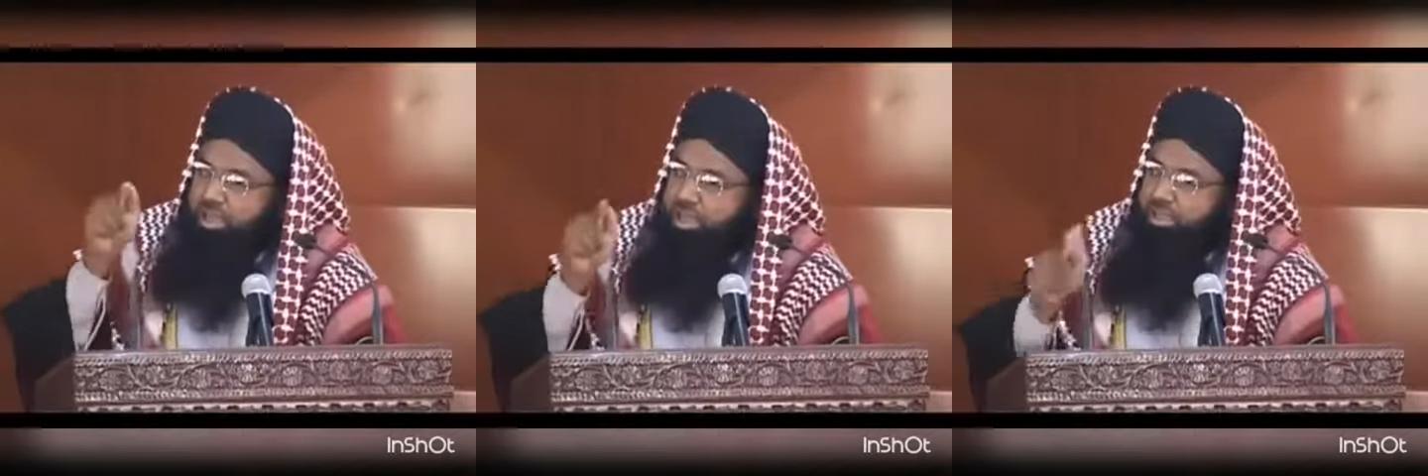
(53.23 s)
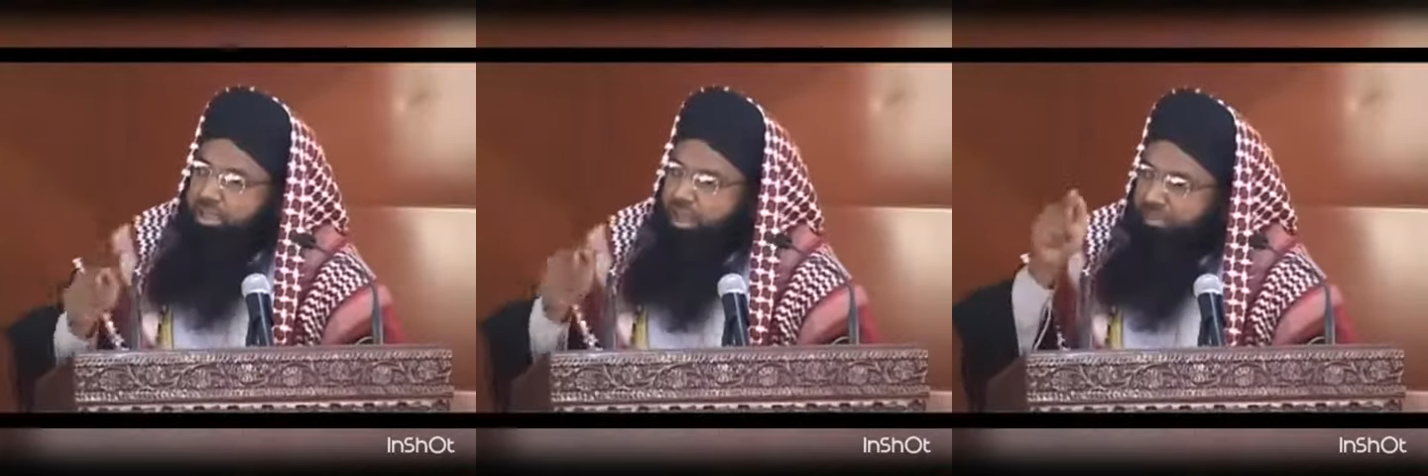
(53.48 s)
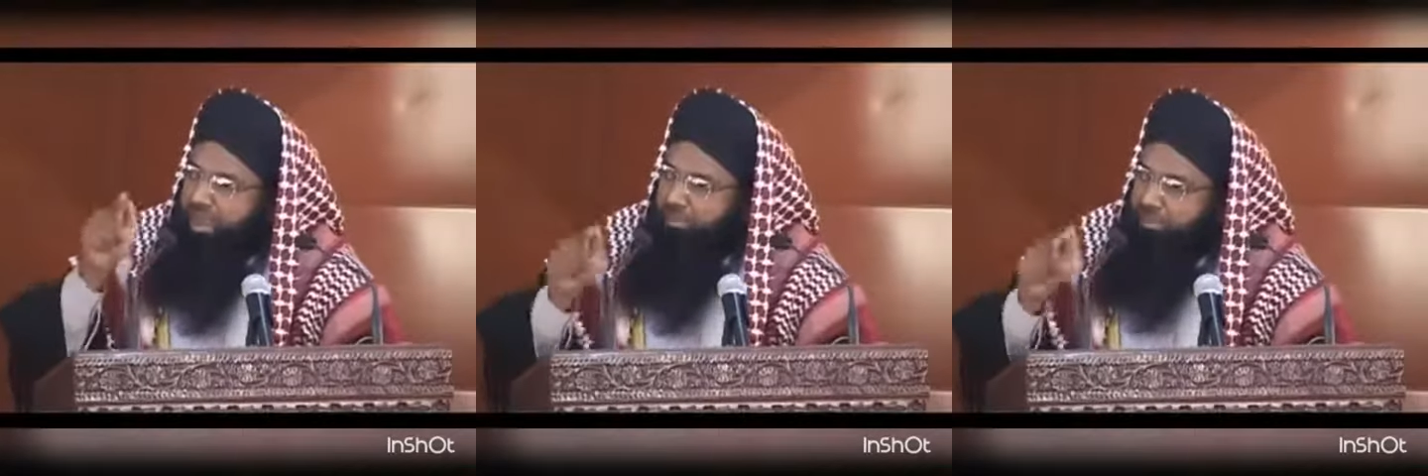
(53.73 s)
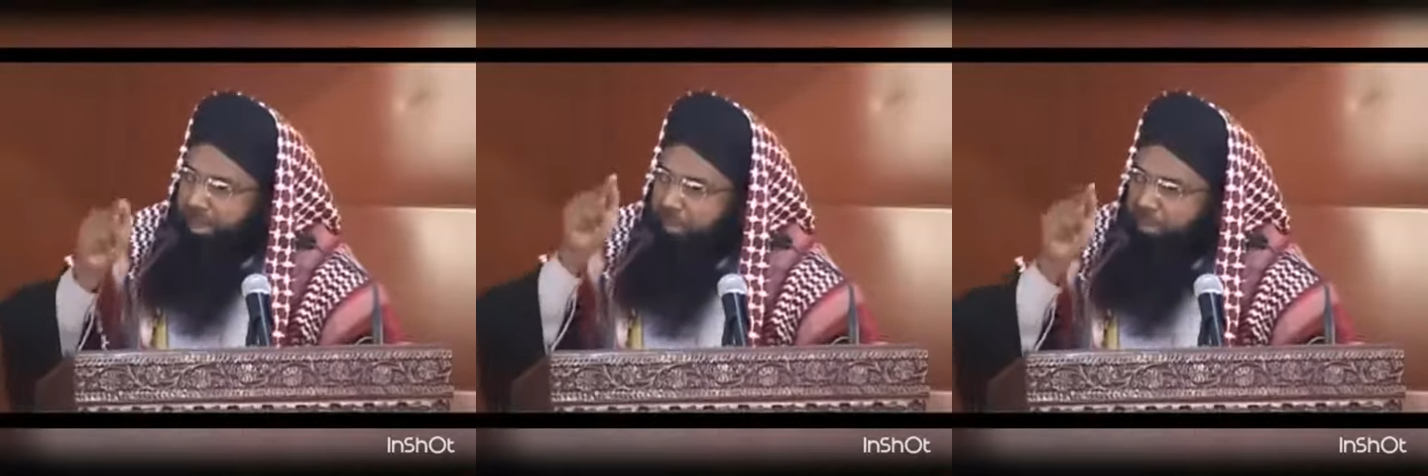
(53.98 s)
ஏனென்றால்
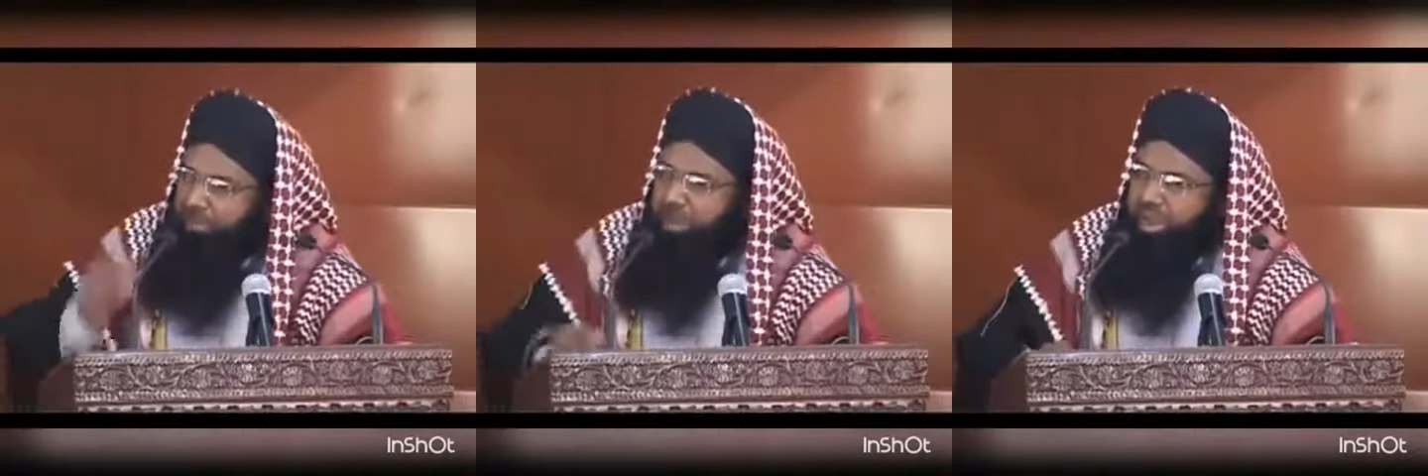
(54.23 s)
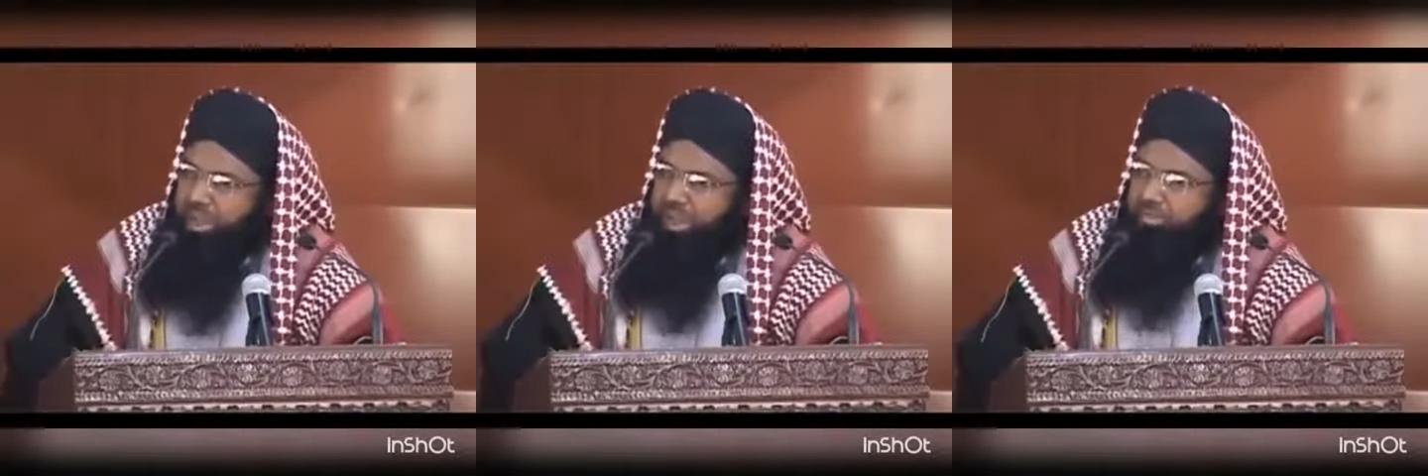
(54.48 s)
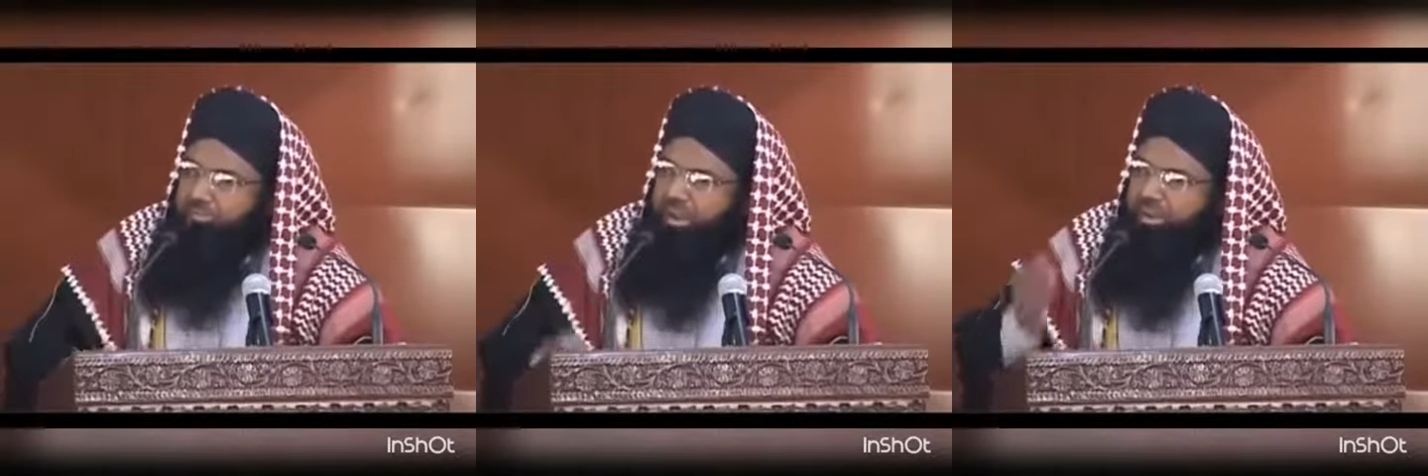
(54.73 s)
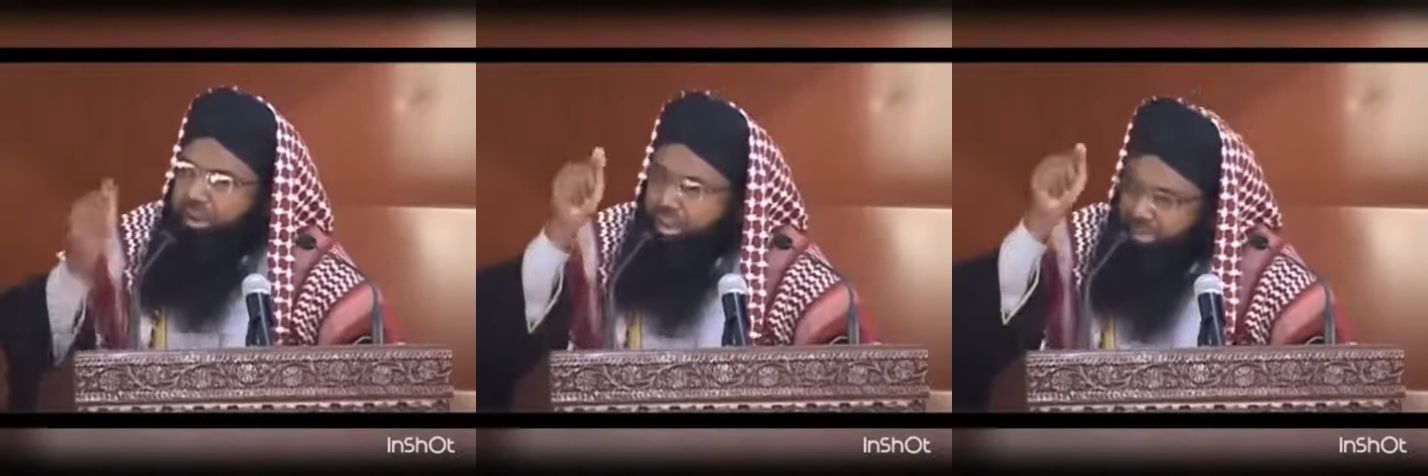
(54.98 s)
வேலுப்பிள்ளை பிரபாகர்
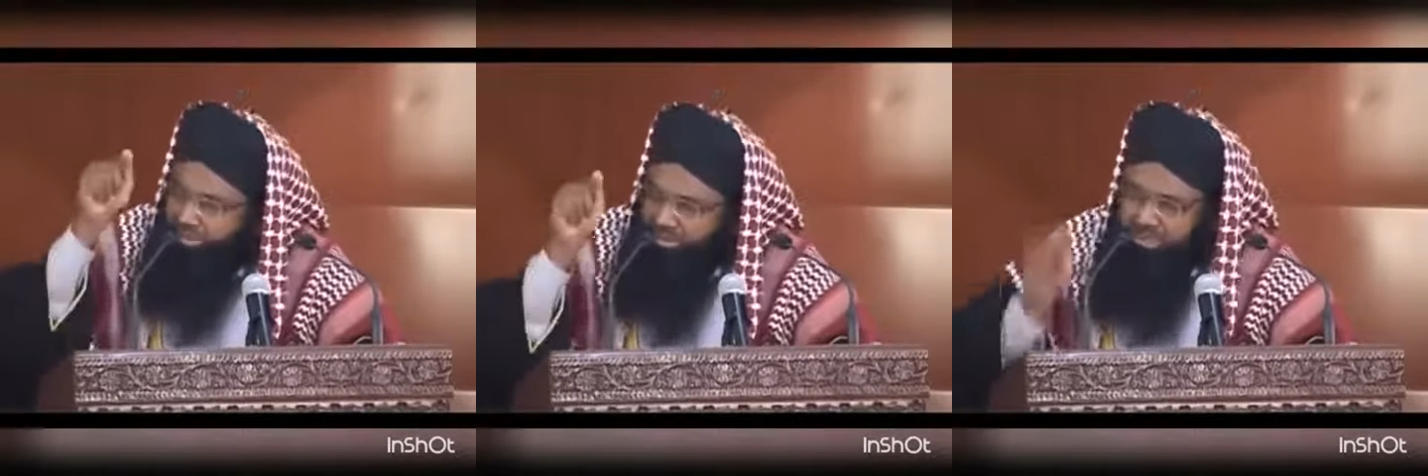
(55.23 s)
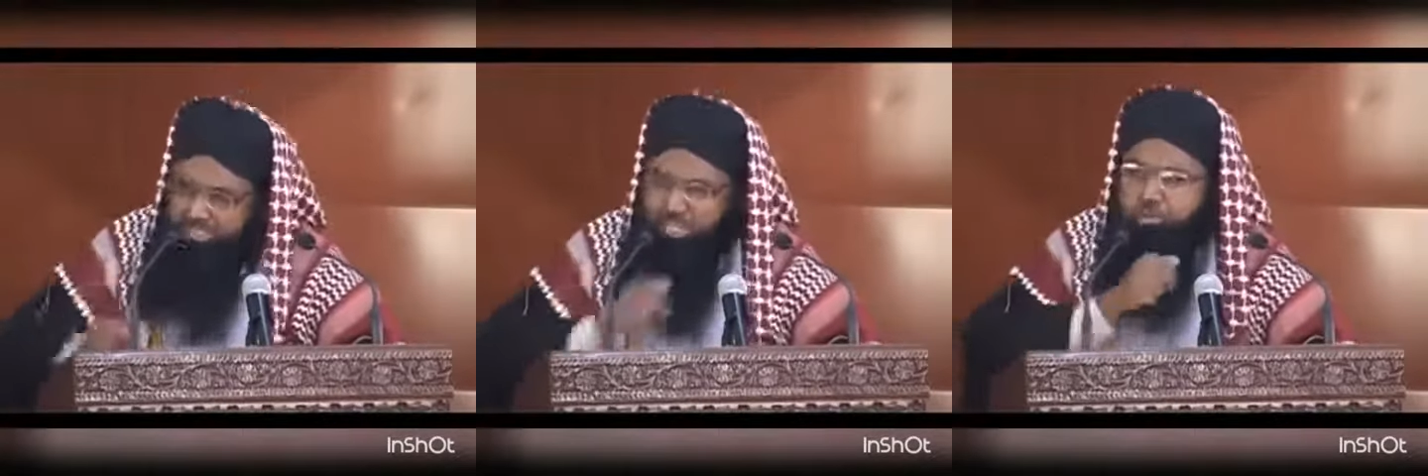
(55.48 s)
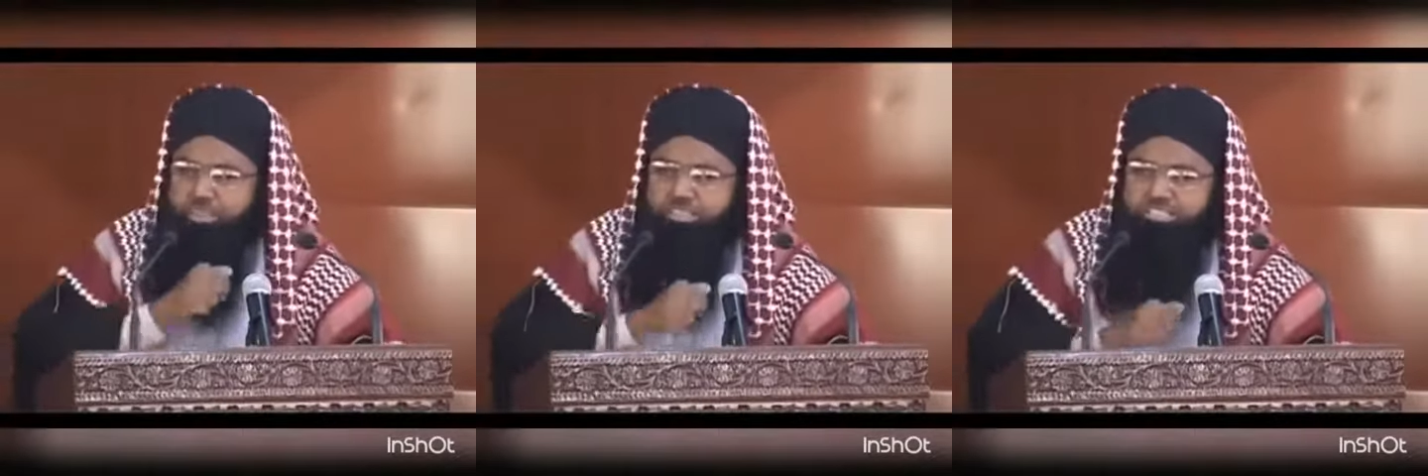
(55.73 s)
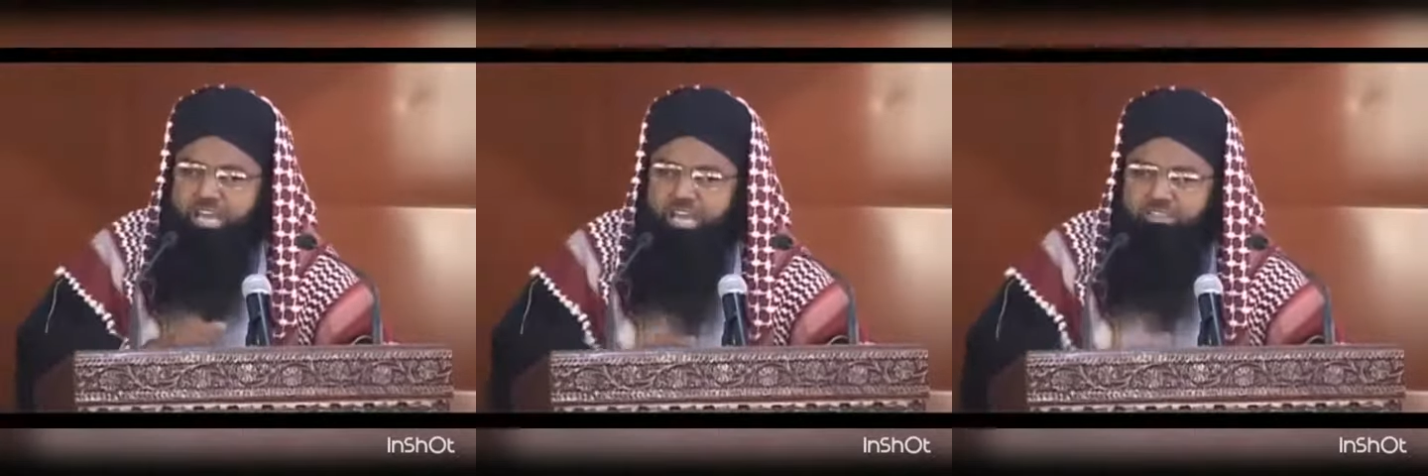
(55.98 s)
என்பவன் இவன் கிறிஸ்தவ
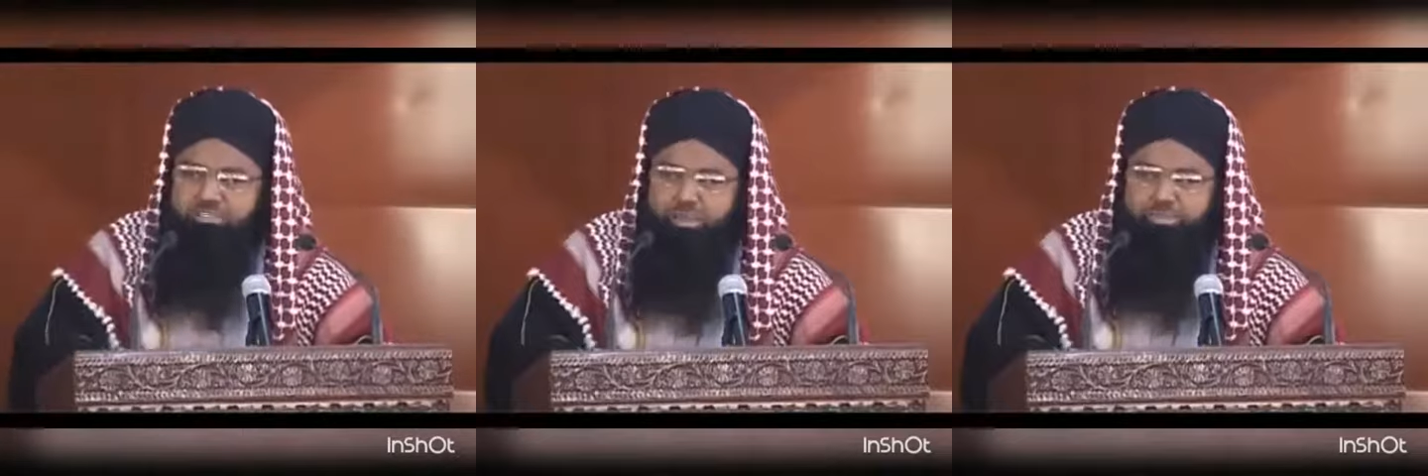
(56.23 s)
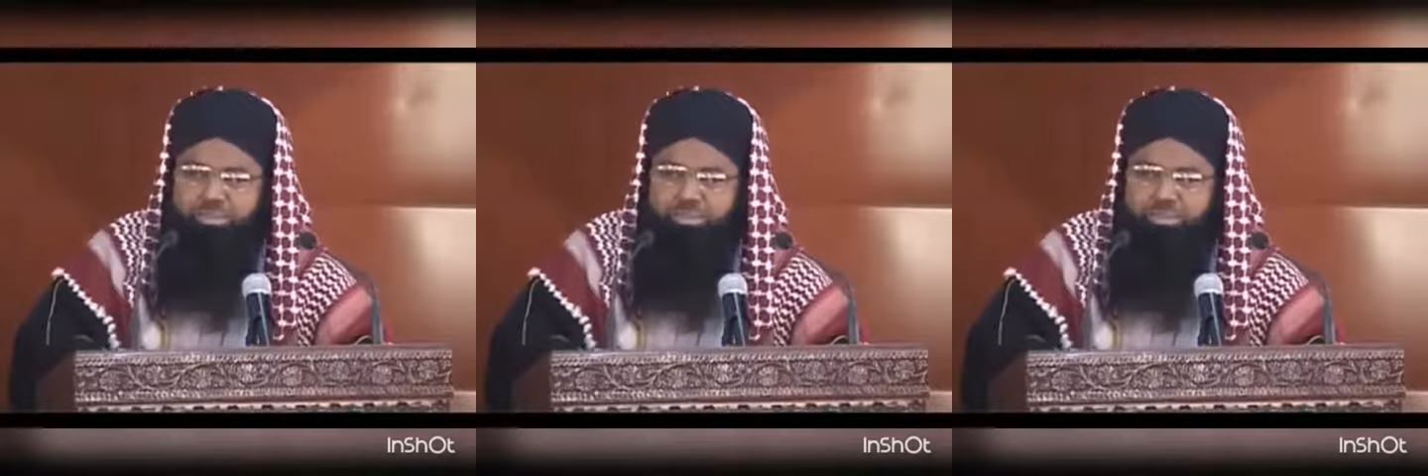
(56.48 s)
மதத்தை சார்ந்தவன்